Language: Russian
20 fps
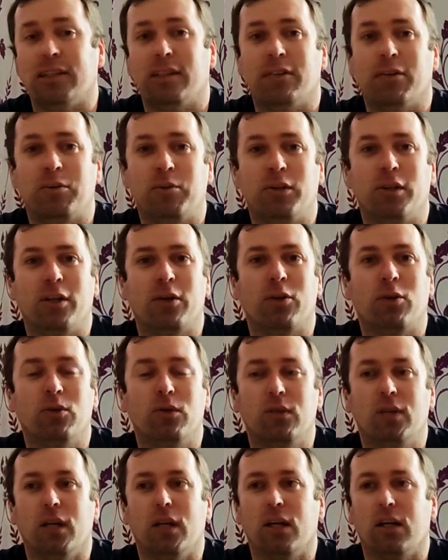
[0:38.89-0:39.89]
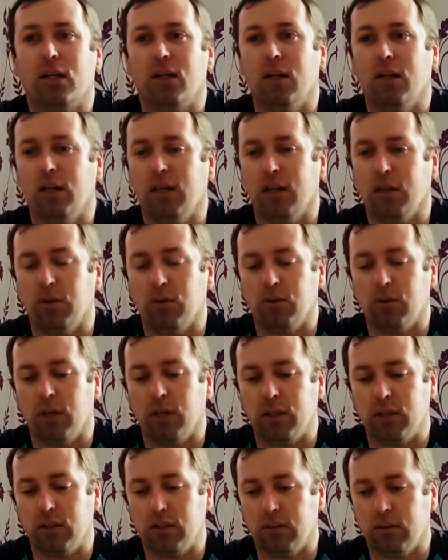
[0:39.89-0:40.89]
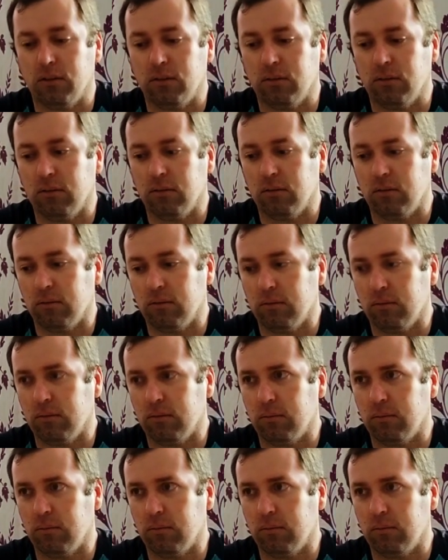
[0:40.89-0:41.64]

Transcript: это вообще крутяк, да, как он дань э,